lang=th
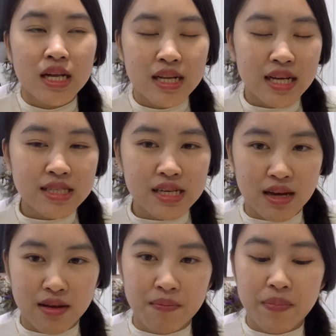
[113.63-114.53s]
น่าจะ
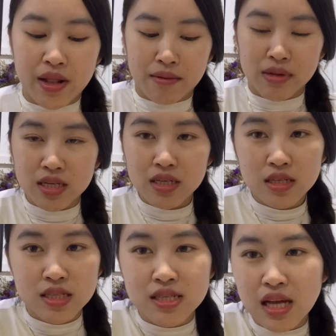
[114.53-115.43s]
เป็นมือ
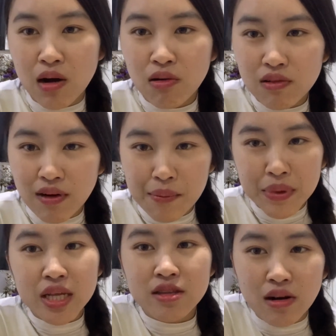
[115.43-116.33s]
อื่นเศร้าหรือว่ามื
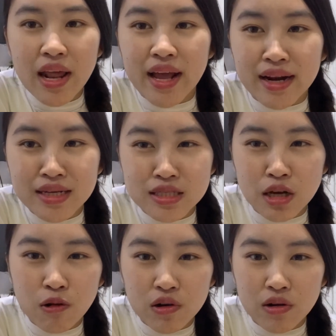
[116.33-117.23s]
อนี้ตอนแรงนะจะ
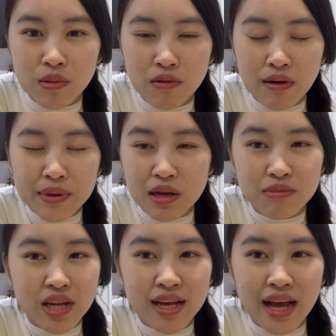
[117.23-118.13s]
ห่อเนาะเพราะว่ามันก็
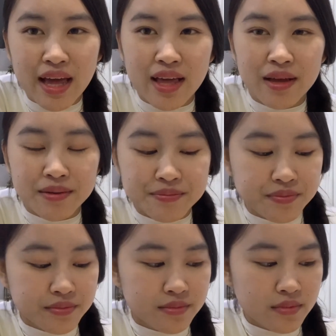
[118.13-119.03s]
บริไก่
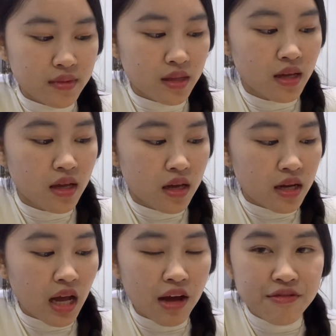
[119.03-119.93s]

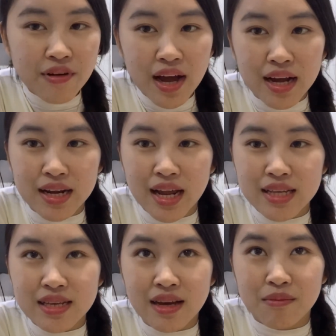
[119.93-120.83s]
ค่าฝากก็น่า
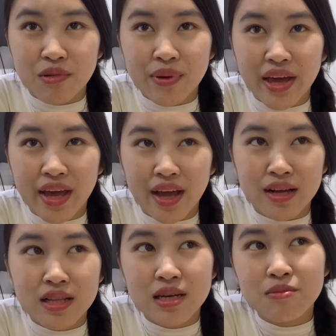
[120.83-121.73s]
จะบุเพง
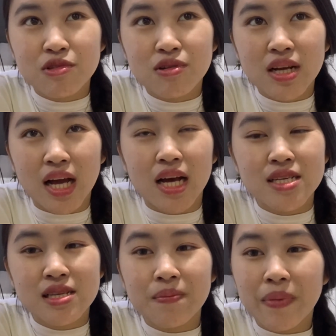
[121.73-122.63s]
เริ่มต้นกะสิบ